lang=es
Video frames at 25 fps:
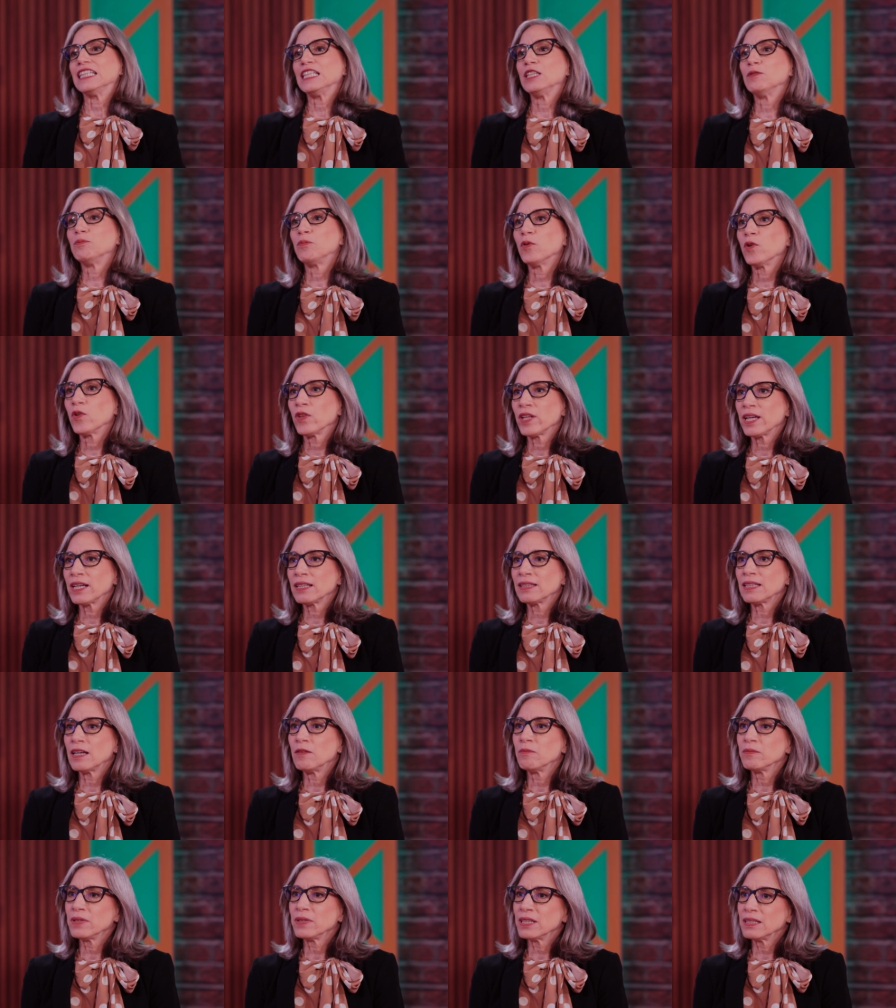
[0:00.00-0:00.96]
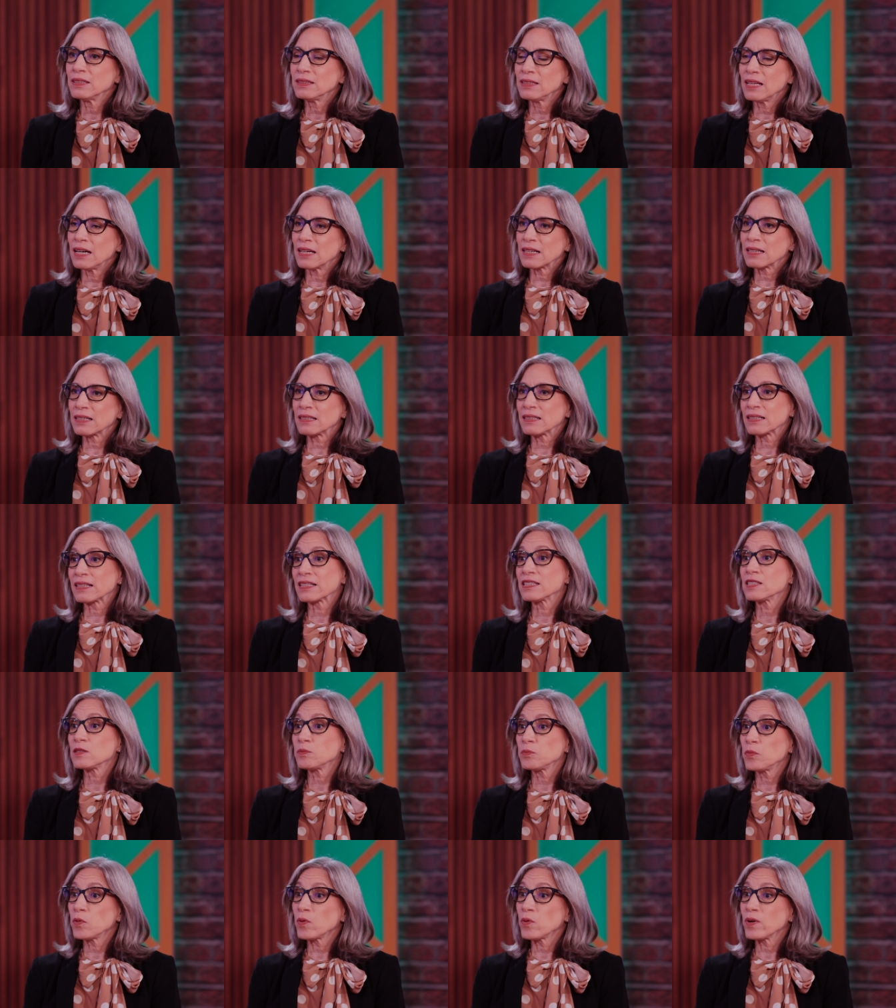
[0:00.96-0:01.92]
y poder también dar
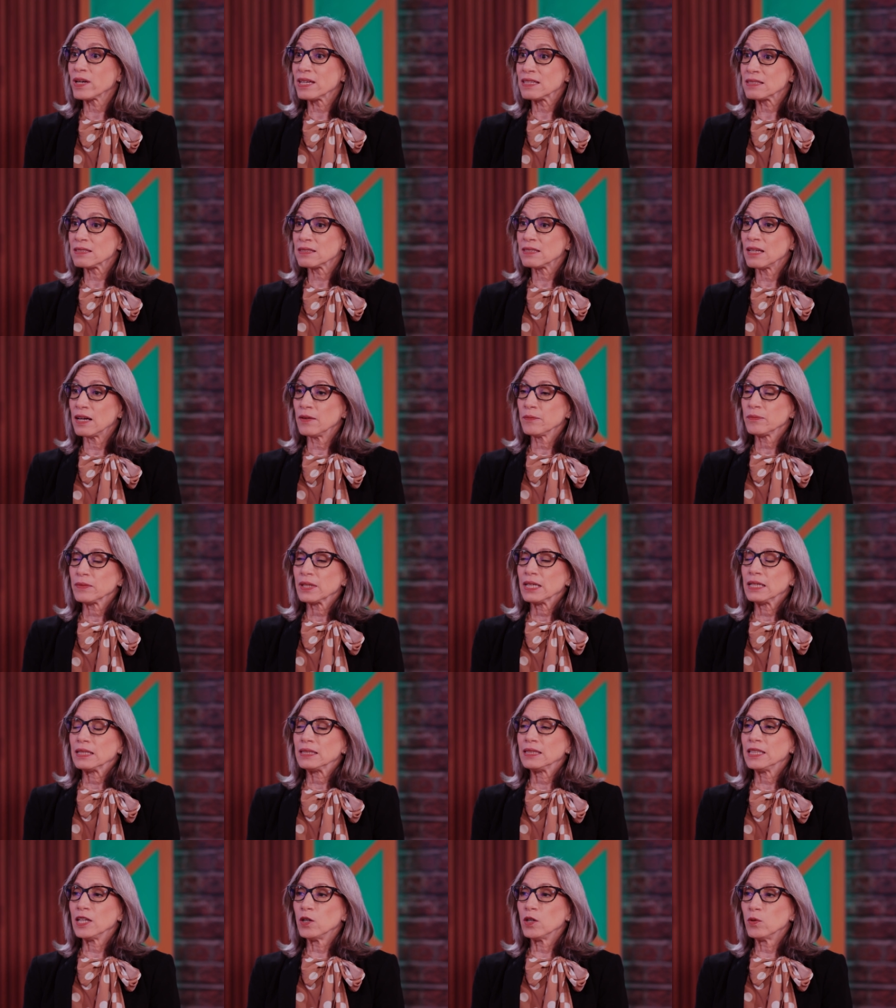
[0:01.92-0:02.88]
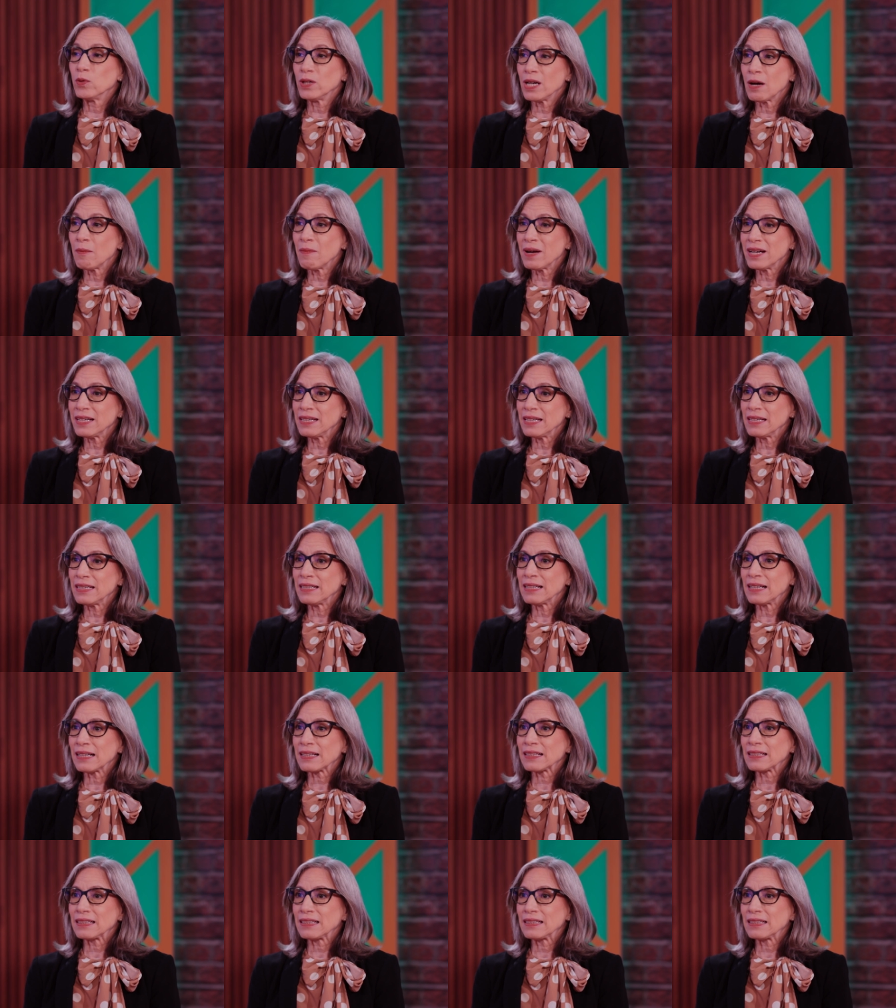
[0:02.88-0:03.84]
respuesta de una
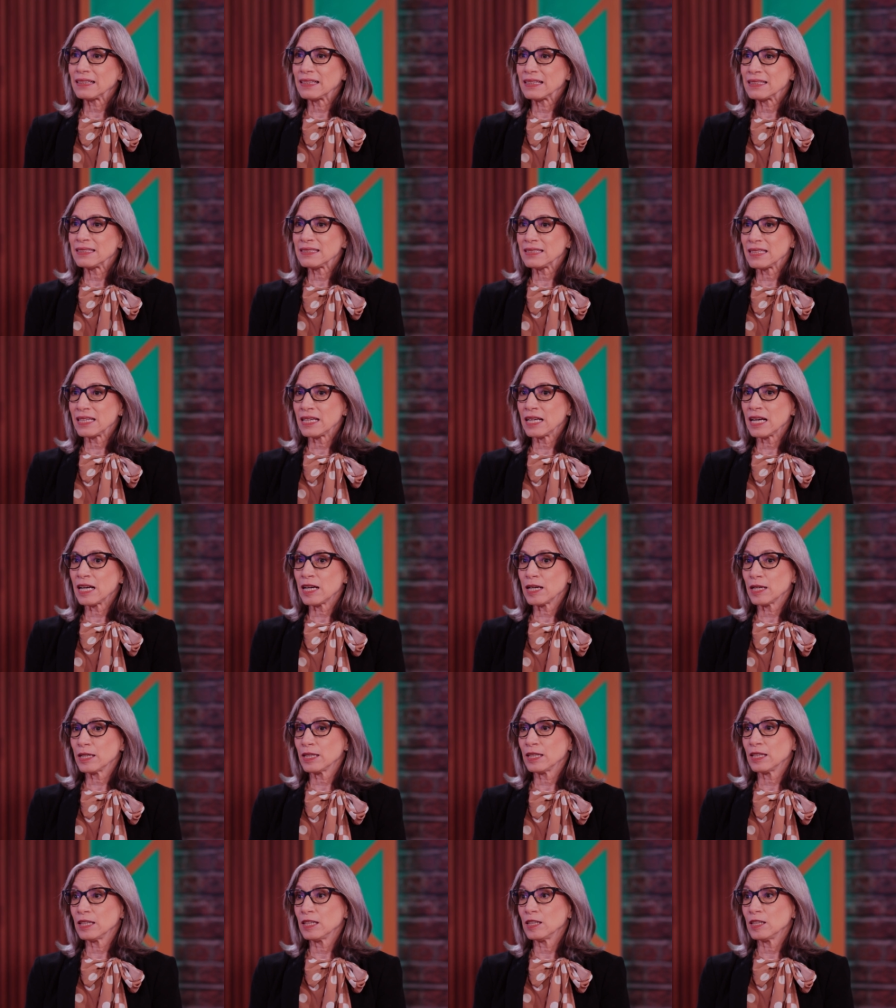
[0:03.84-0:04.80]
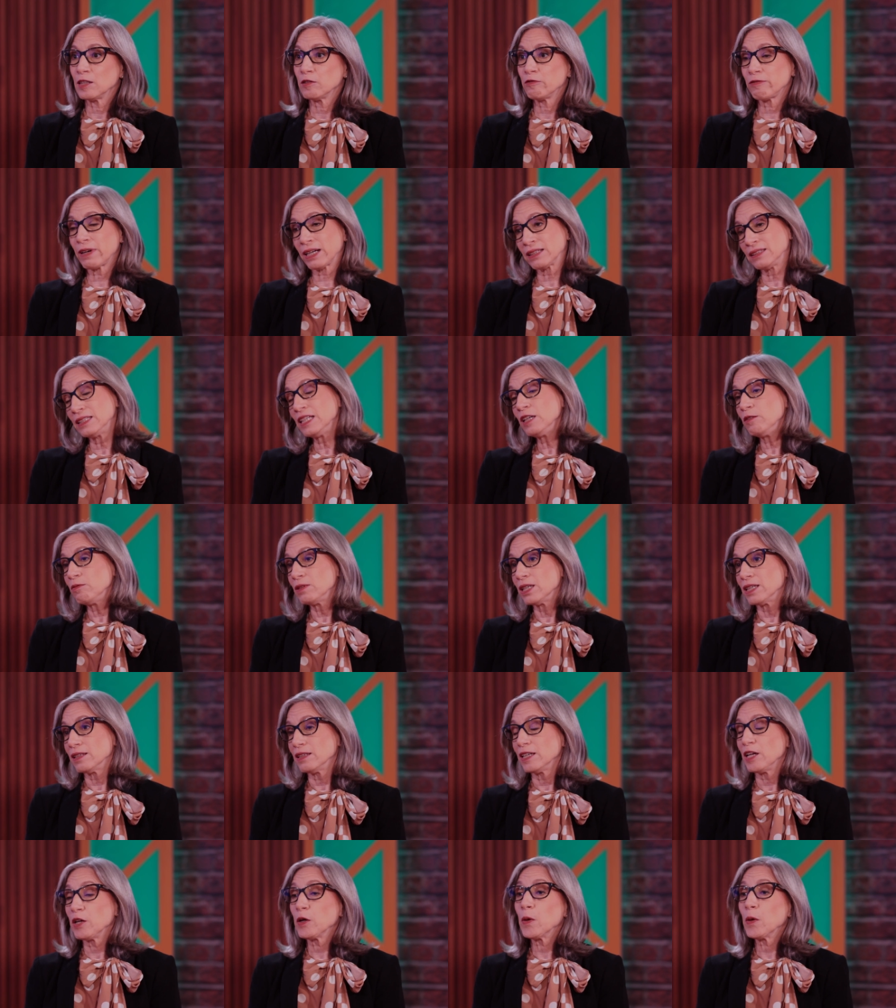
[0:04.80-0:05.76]
manera que sea eh,
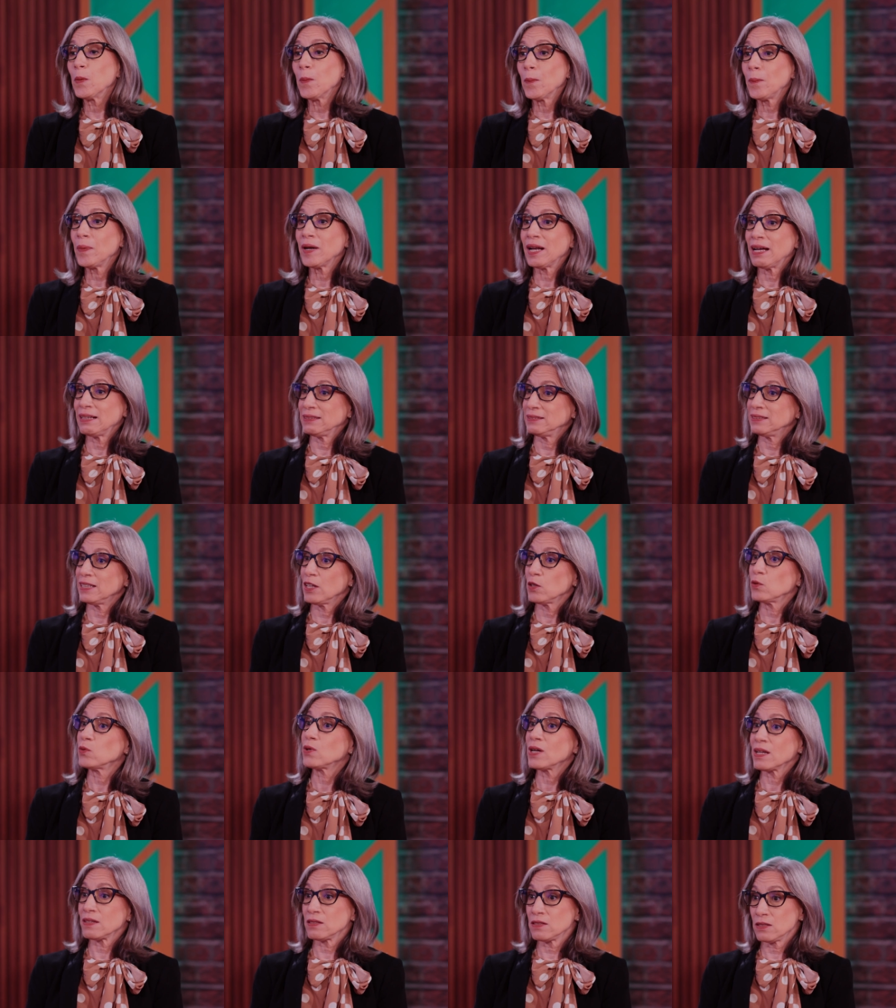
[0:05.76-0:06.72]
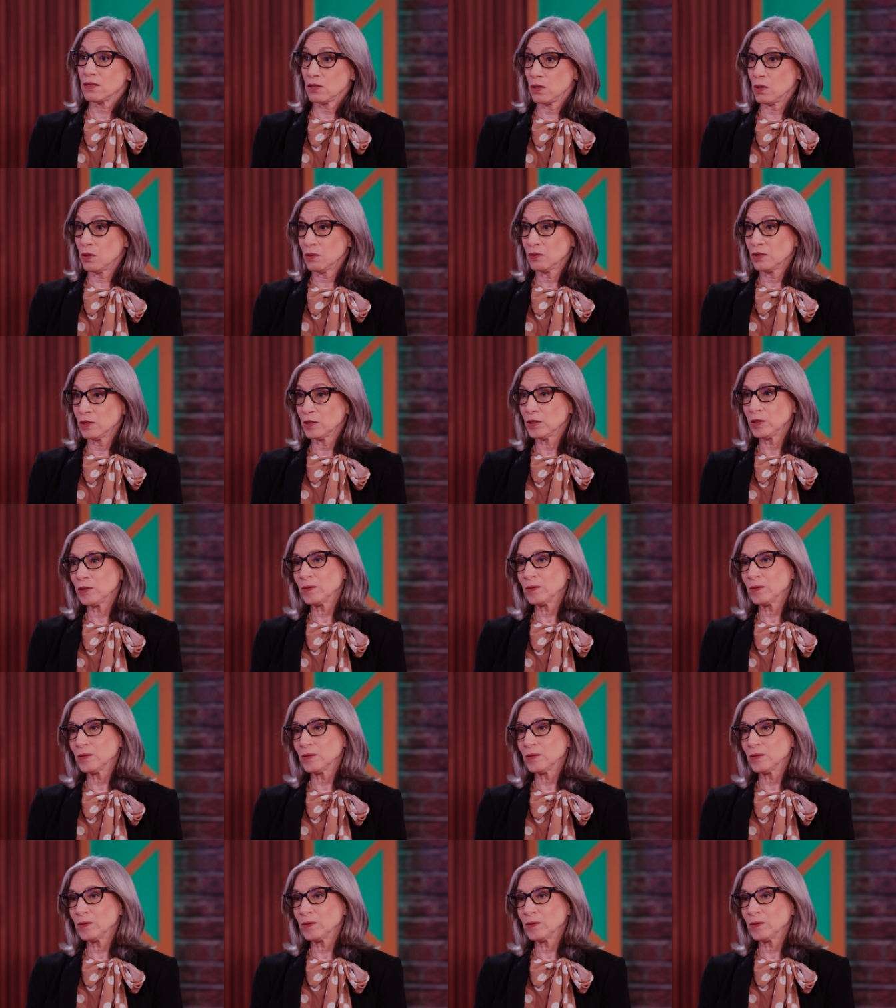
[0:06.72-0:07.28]
factible en un plan de educación,